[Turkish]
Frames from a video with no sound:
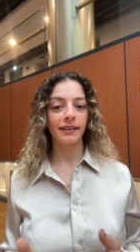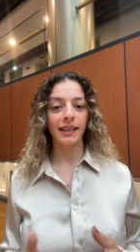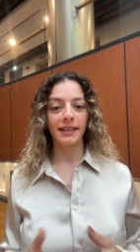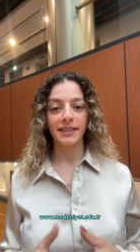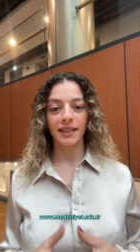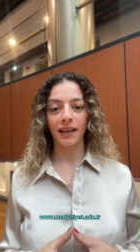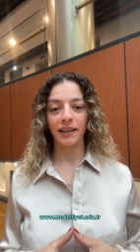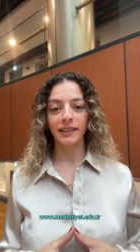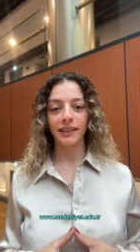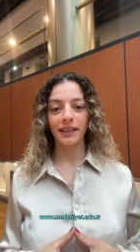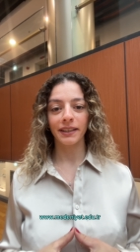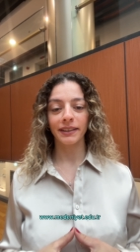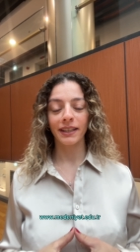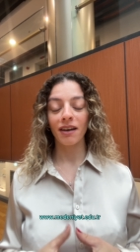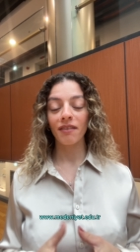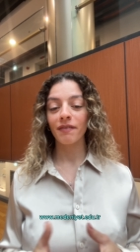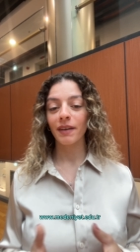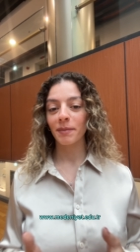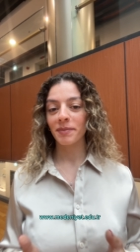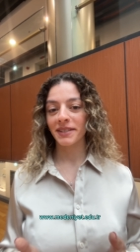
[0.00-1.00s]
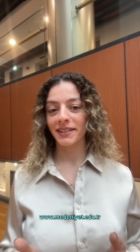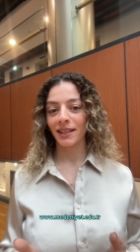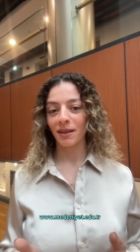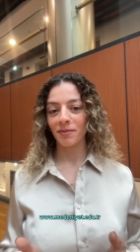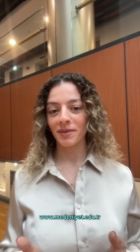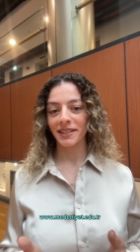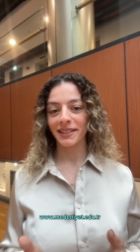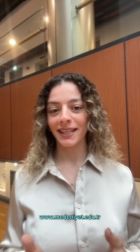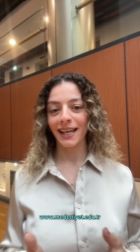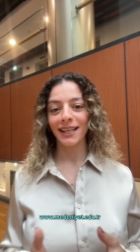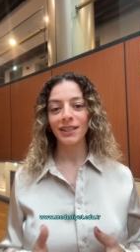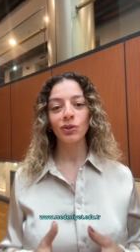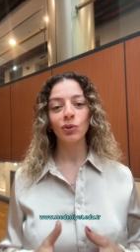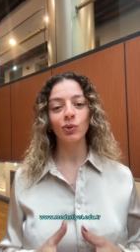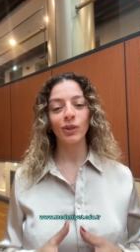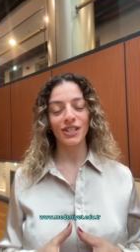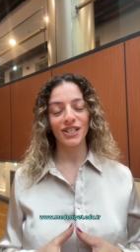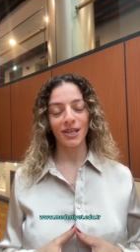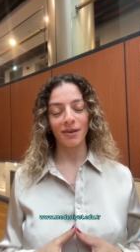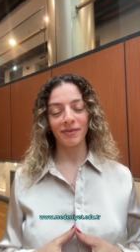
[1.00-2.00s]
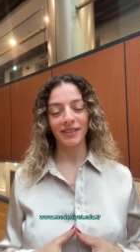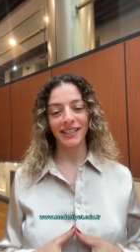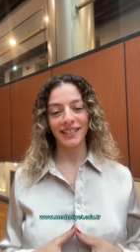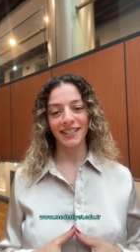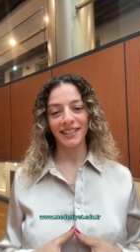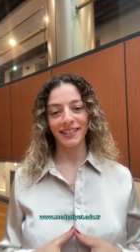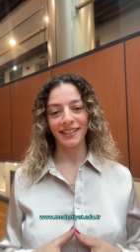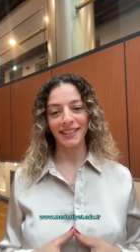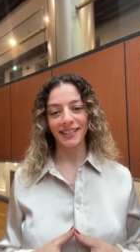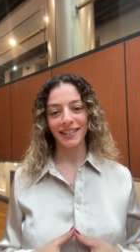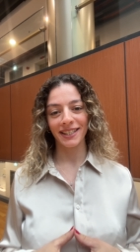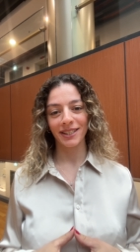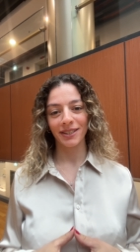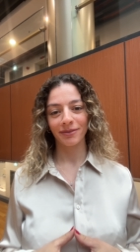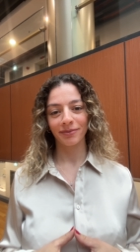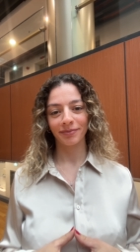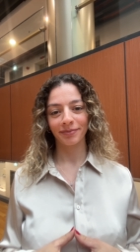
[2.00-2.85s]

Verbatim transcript: detaylarına web sitemizden ulaşabilirsiniz.